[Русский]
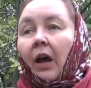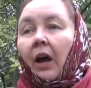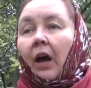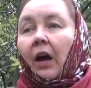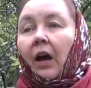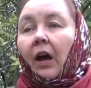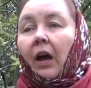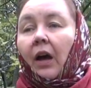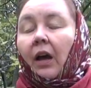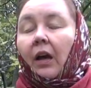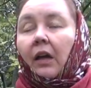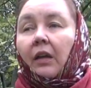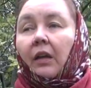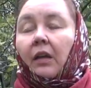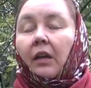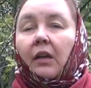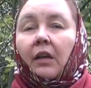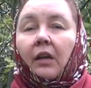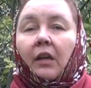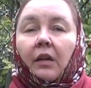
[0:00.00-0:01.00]
А,
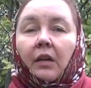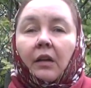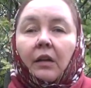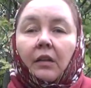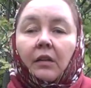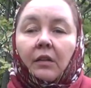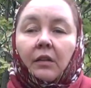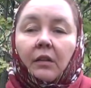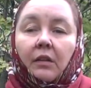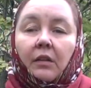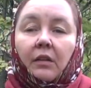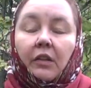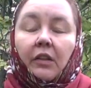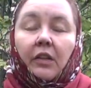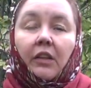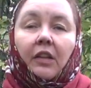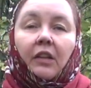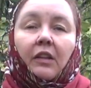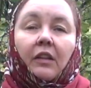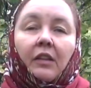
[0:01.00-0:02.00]
и а,
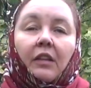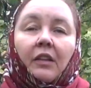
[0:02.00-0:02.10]
не,